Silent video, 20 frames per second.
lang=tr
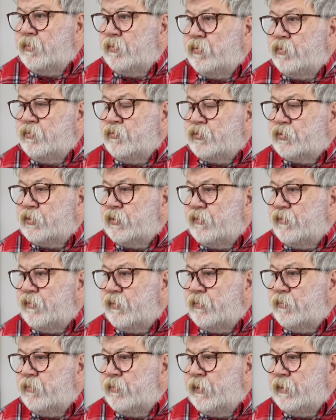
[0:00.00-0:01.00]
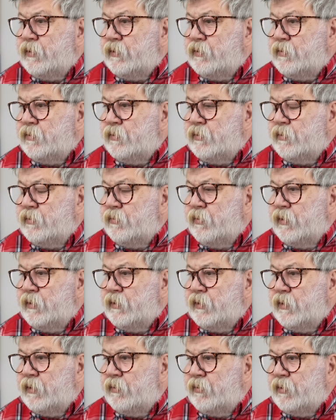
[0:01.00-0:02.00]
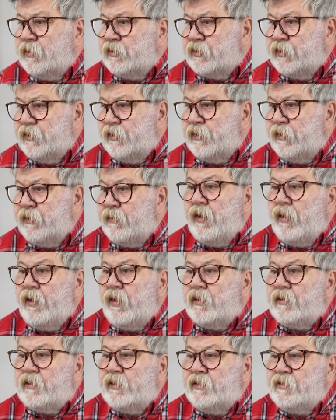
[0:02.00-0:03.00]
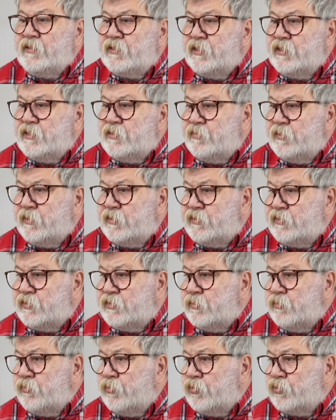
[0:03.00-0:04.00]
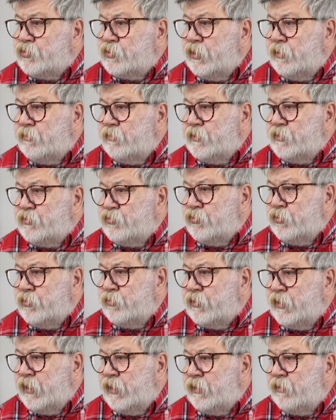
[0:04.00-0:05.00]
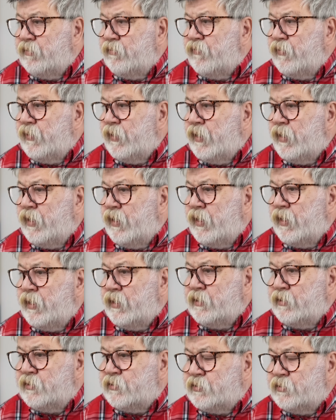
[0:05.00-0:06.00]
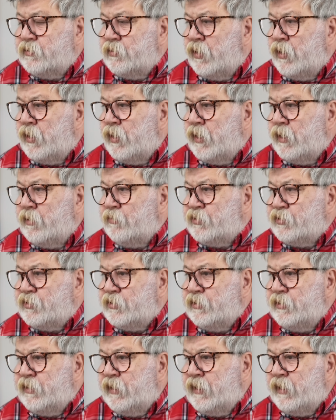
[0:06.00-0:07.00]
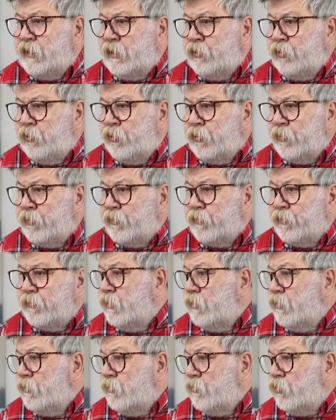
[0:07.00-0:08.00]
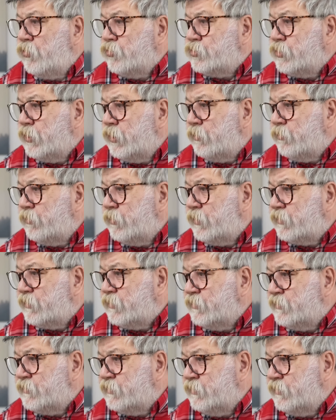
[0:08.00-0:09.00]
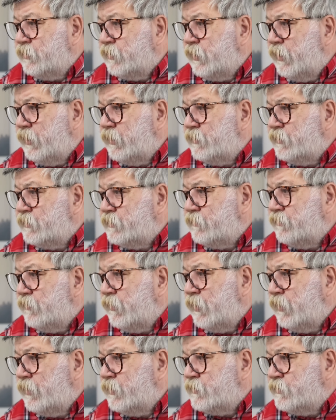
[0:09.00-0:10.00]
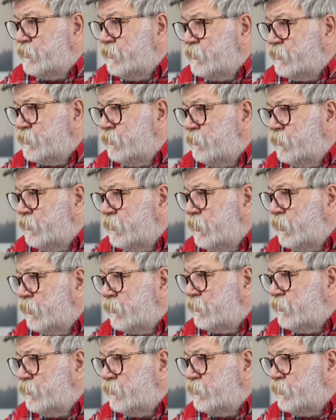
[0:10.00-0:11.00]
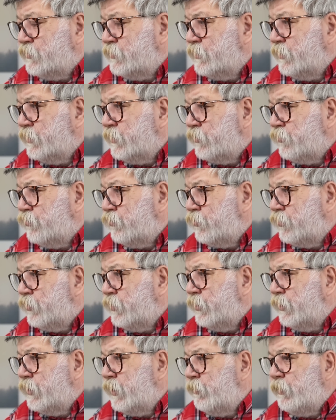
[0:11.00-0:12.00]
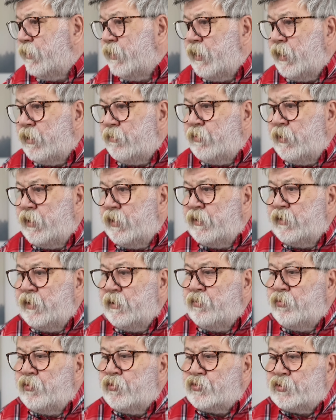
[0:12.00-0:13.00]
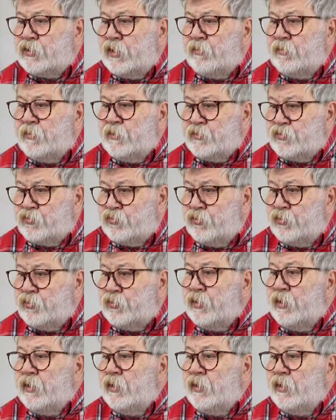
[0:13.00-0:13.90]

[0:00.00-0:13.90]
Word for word: Mustafa Bey e, belediye başkanı Akdeniz hizmet için borçlanma istiyorum kendim veya aile, ailem için değil diyor. Borçlanma etkisini kendisi ve ailesinin istemediğinin altını çizerek Türkiye'de hemen her belediye borçlanma istiyor.